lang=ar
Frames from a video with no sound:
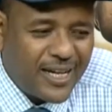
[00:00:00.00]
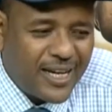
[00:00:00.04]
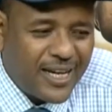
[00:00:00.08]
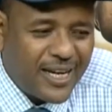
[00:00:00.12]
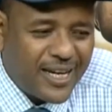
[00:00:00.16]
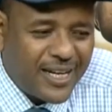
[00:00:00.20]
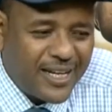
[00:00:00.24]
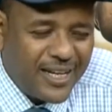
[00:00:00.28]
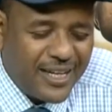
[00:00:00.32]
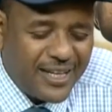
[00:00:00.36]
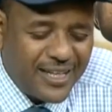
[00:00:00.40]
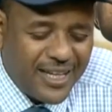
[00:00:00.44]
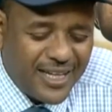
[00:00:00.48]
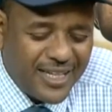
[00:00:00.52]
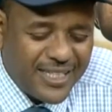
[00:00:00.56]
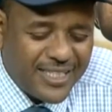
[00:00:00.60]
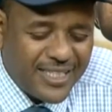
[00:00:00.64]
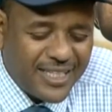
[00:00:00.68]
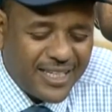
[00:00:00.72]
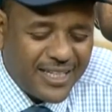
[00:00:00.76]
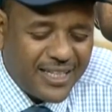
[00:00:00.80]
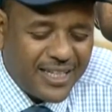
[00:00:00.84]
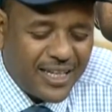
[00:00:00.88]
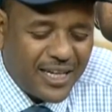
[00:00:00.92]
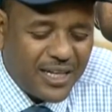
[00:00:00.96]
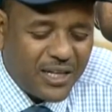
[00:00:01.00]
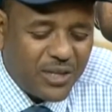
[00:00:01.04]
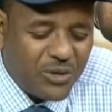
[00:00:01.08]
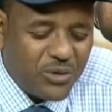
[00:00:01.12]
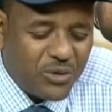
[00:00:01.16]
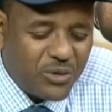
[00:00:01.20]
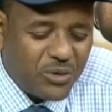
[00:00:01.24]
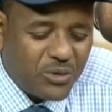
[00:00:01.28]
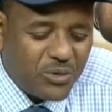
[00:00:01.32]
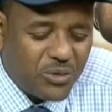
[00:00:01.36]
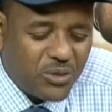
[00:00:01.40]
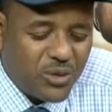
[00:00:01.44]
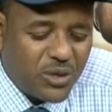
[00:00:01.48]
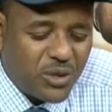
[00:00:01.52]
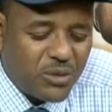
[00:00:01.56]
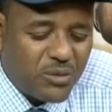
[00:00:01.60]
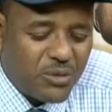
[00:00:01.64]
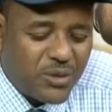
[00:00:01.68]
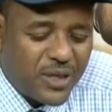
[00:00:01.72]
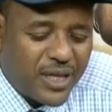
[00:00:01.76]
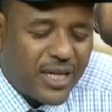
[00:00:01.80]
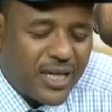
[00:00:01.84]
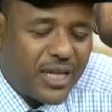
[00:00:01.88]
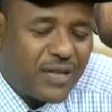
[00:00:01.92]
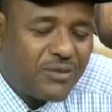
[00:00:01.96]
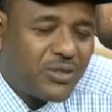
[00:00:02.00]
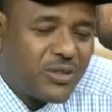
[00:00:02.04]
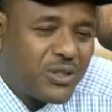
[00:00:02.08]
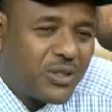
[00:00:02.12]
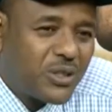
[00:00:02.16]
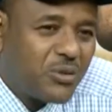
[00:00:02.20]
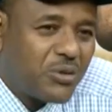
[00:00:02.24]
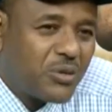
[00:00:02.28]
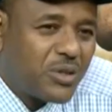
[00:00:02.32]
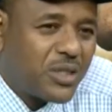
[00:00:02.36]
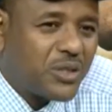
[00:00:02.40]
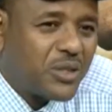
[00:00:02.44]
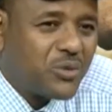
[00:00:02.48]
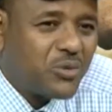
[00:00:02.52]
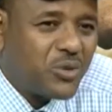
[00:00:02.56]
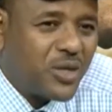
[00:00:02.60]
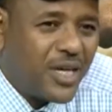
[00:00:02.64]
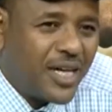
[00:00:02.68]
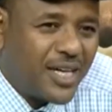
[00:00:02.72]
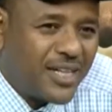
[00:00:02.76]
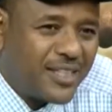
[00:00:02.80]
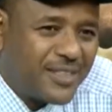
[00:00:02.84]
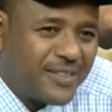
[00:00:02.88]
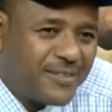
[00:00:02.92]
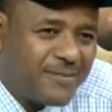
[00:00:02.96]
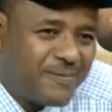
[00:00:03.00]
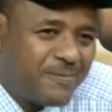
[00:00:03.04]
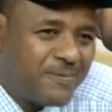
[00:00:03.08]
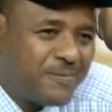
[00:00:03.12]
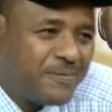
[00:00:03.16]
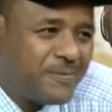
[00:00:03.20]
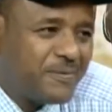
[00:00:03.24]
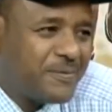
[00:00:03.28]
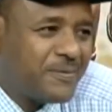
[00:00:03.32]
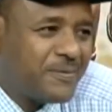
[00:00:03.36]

اللي احنا حزنانين عليه انه كل المباريات في توقيت واحد واحد